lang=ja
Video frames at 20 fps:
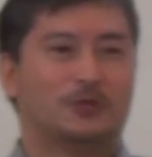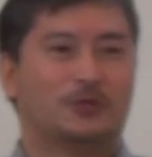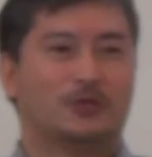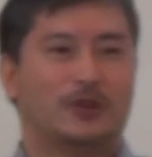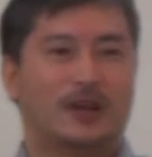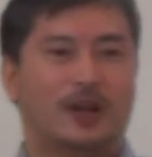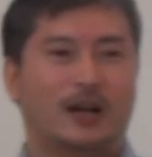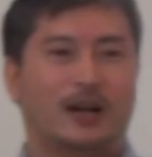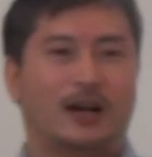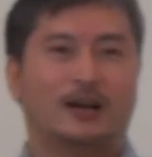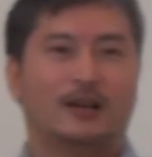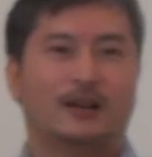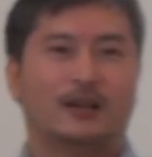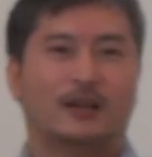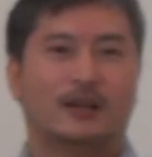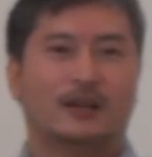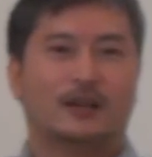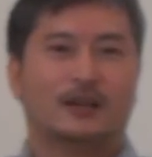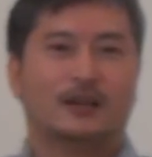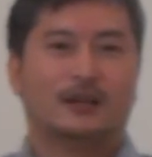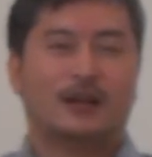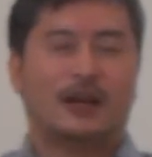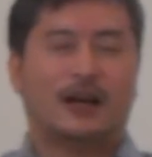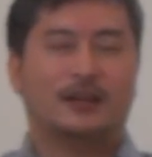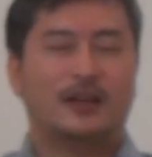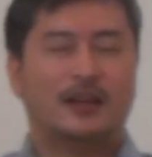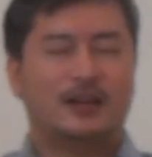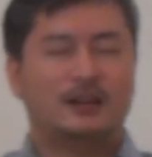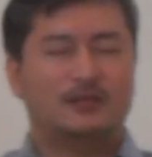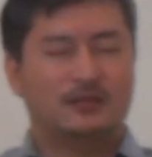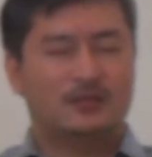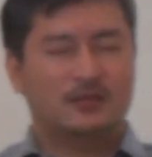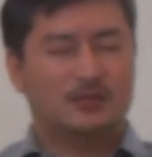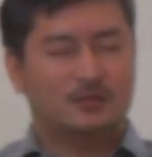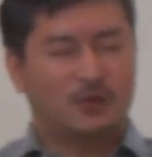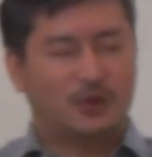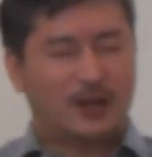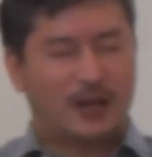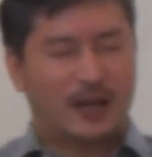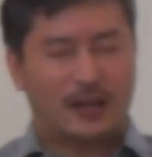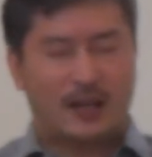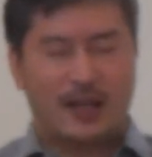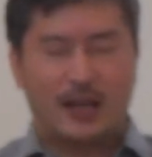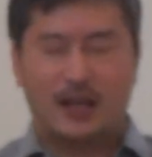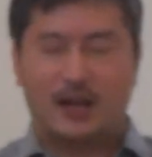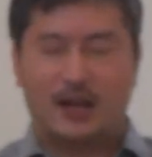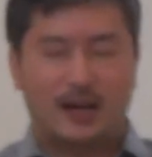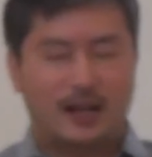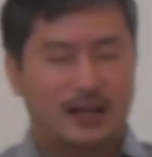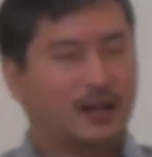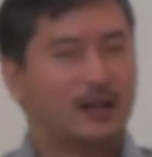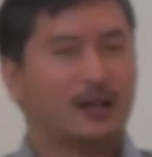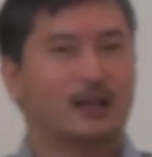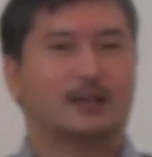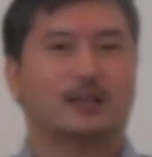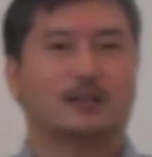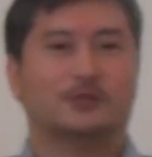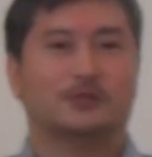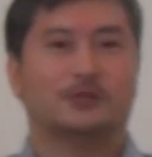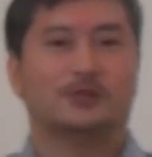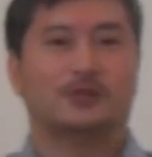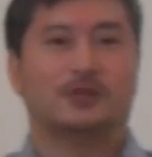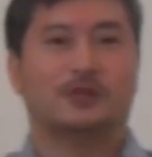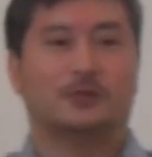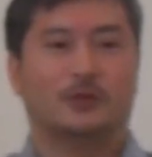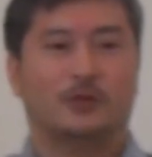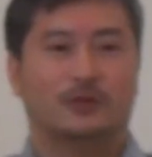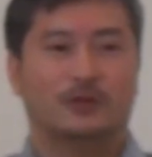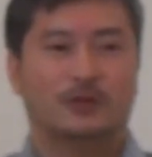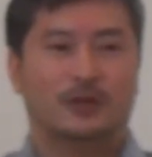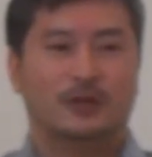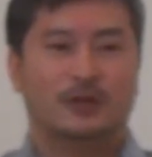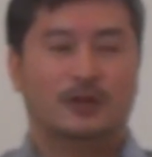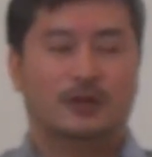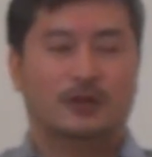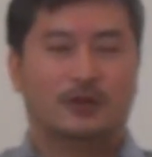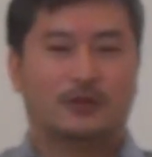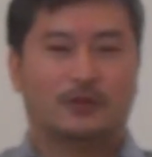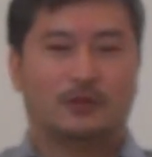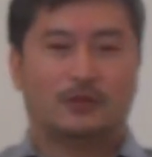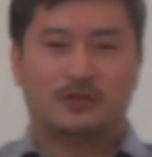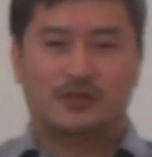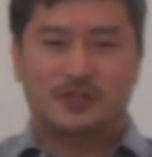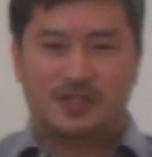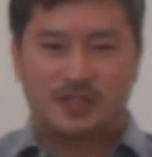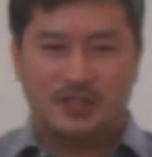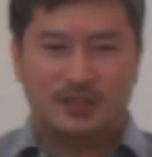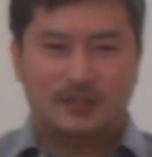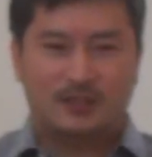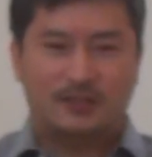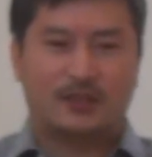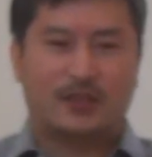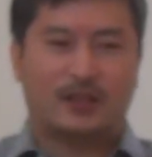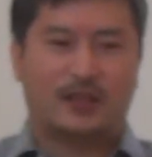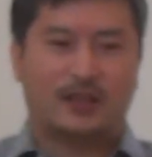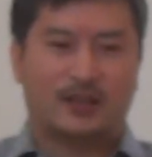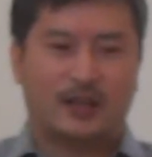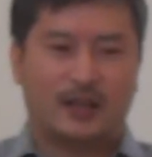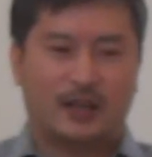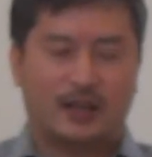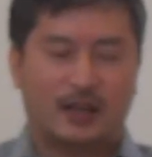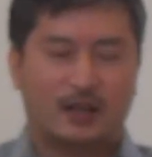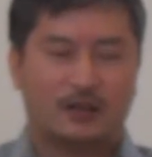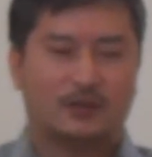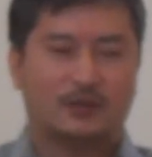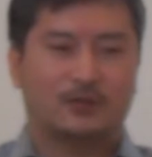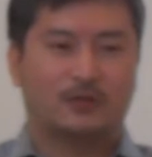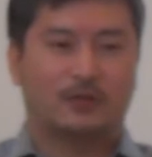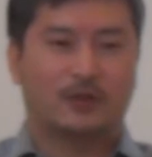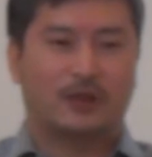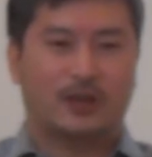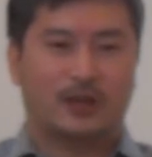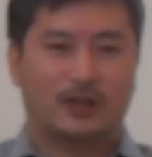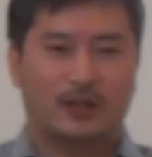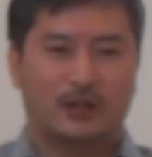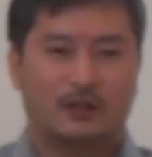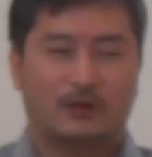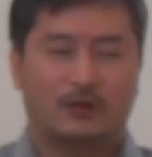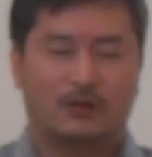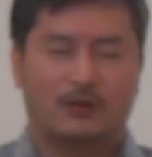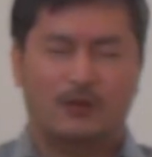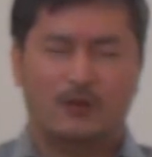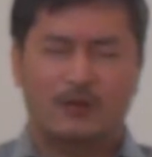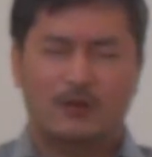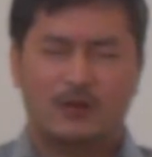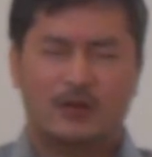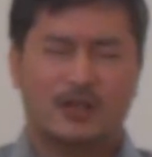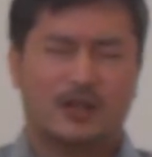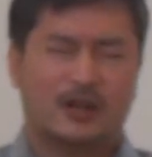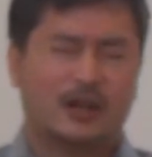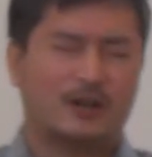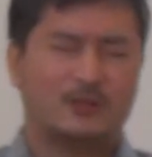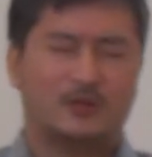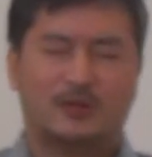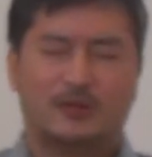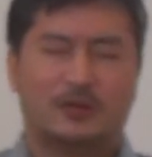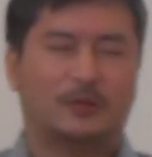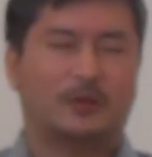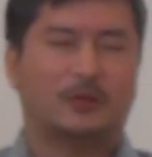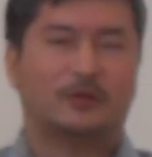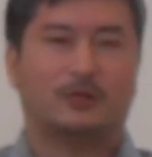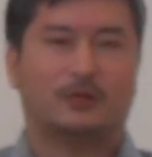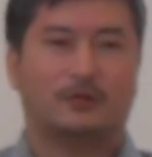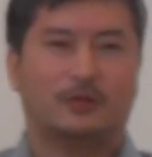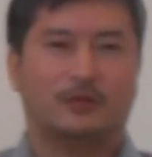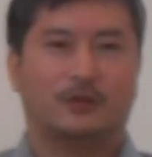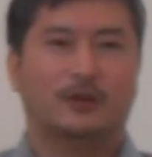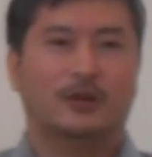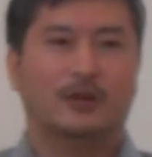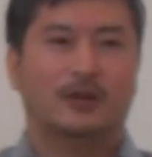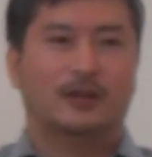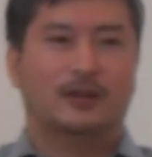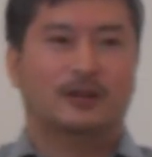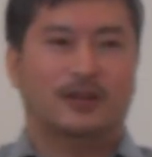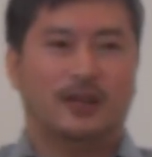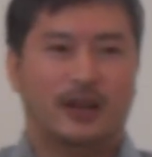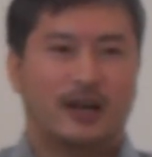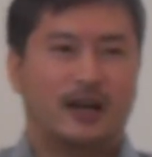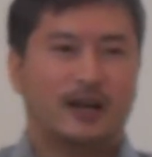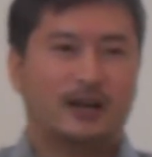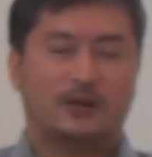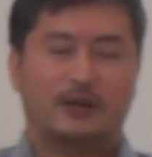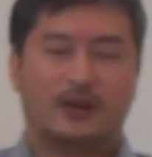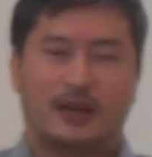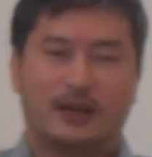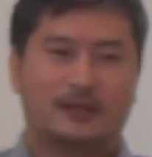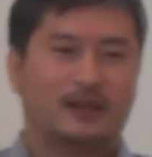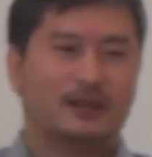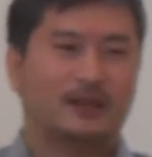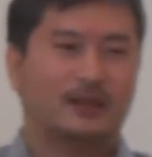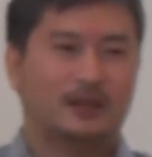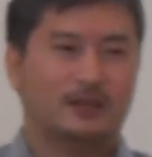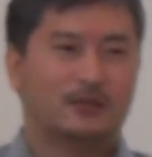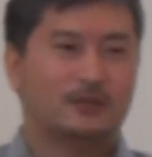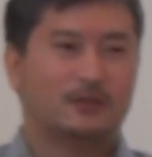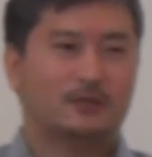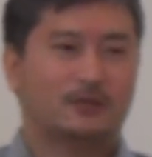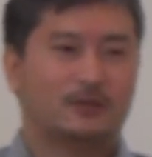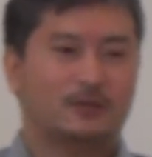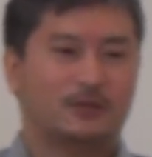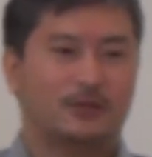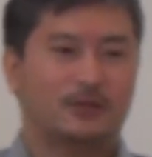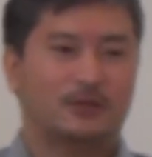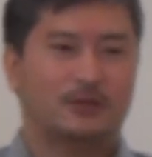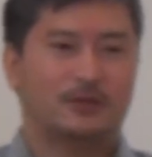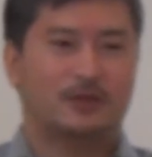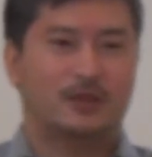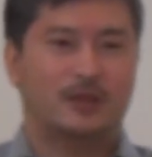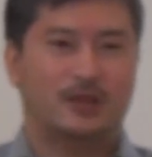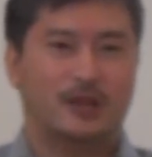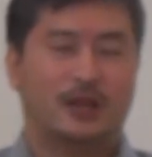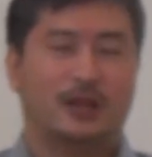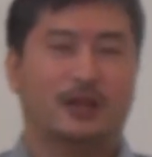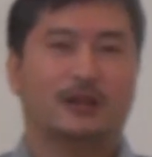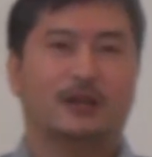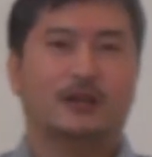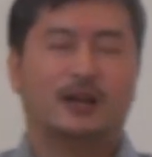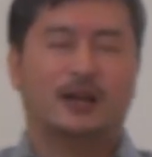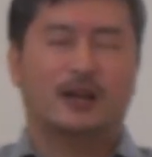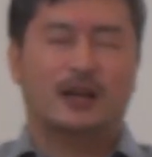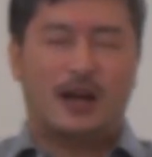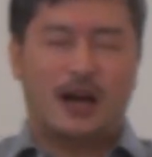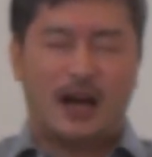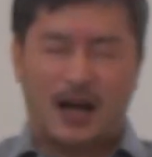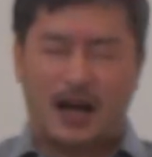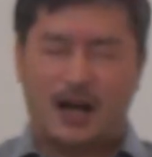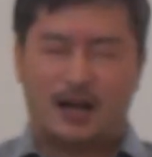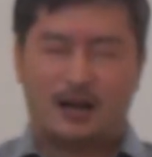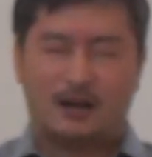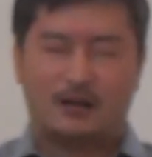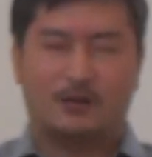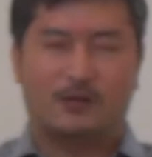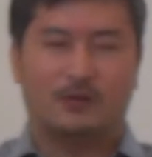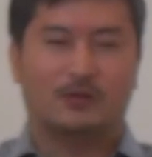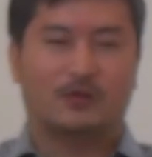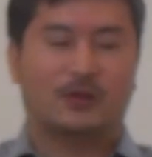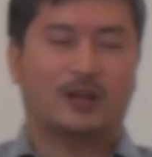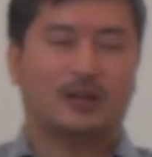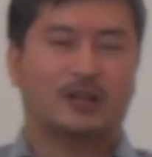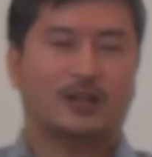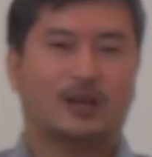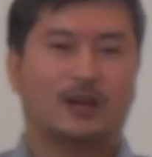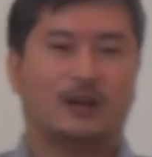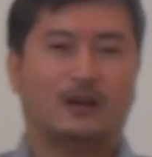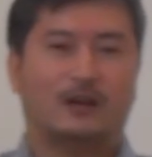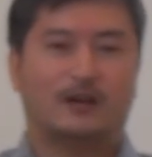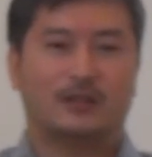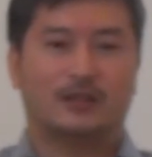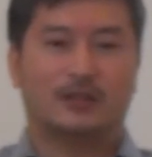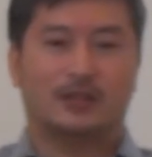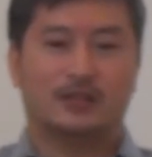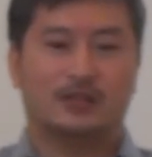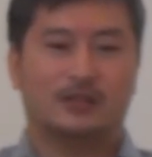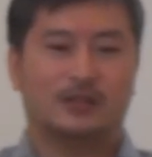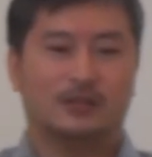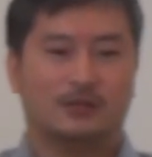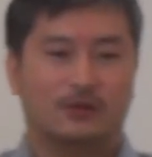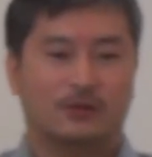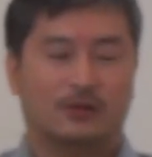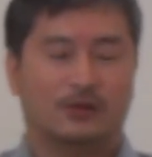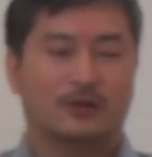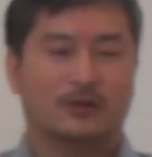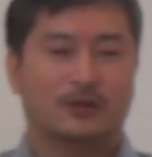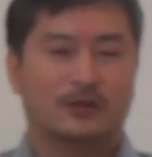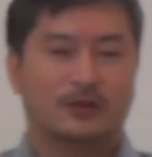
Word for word: とが必ずしも叶えられなかったとしてもその小さな計画の中での大きな神様との出会いを重ねていくことによってああこの方は私を